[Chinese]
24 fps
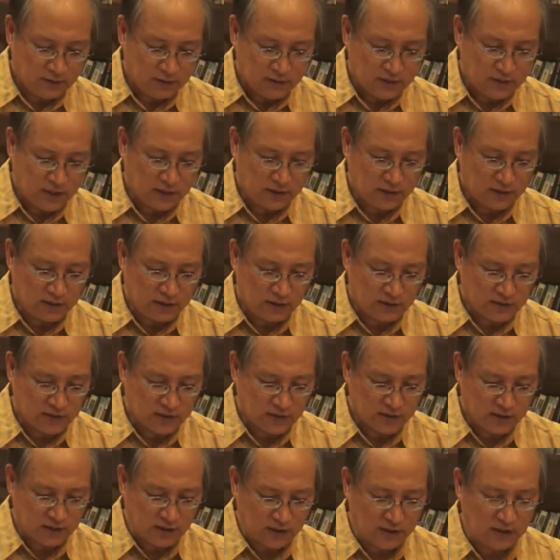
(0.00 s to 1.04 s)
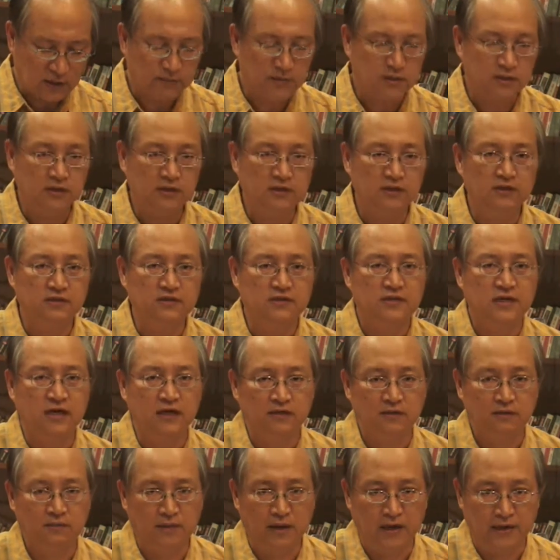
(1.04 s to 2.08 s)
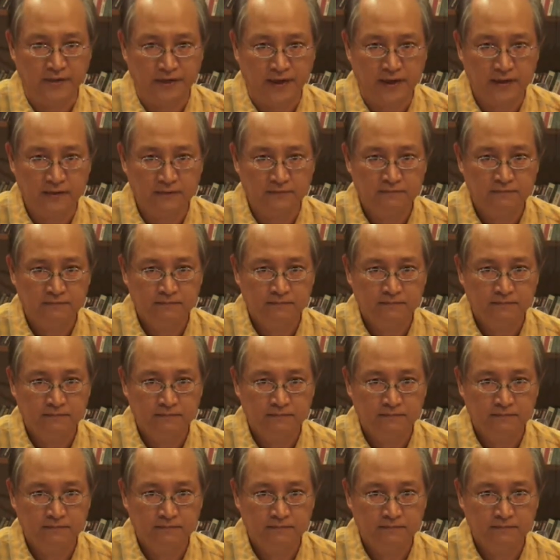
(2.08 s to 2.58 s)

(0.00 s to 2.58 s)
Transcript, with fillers: 上帝要赐给他们隐藏的玛纳。